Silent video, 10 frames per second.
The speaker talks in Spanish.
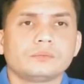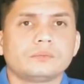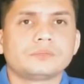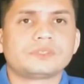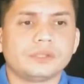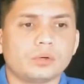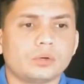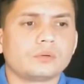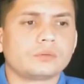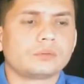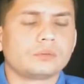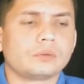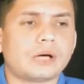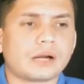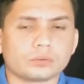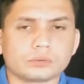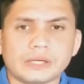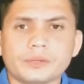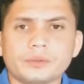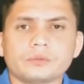sino al
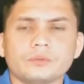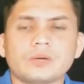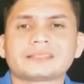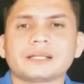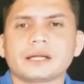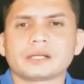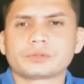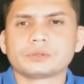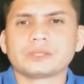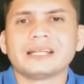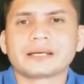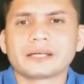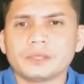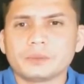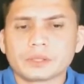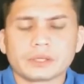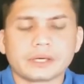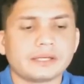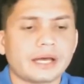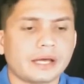contrario, una aceleración del declive
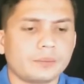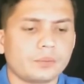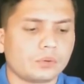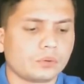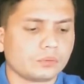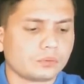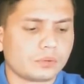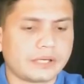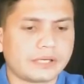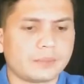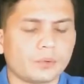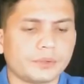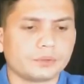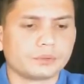que ya hemos, que ya hemos visto.